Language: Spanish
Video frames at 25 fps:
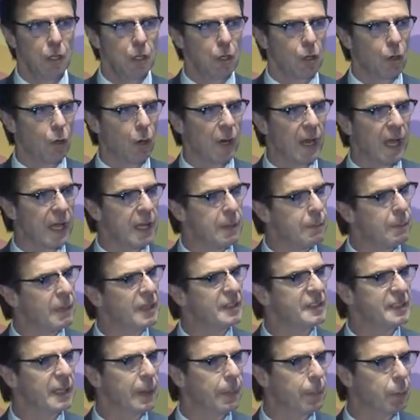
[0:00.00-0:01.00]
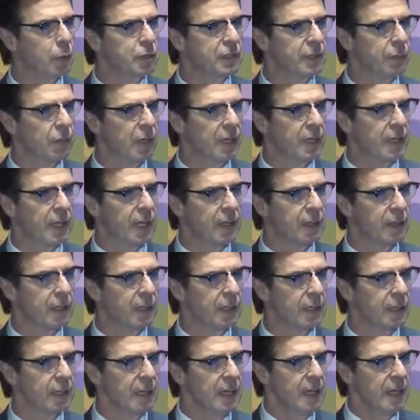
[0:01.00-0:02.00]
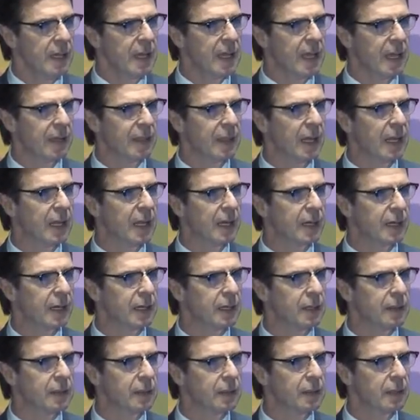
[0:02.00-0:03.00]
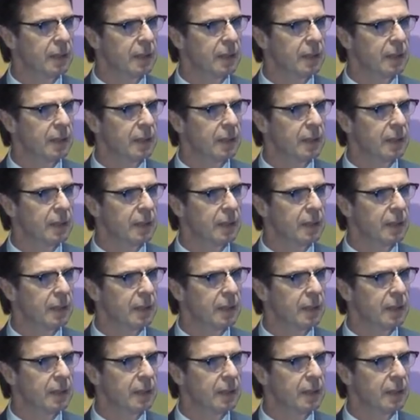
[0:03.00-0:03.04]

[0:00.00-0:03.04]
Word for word: con las inmensas posibilidades que da la red,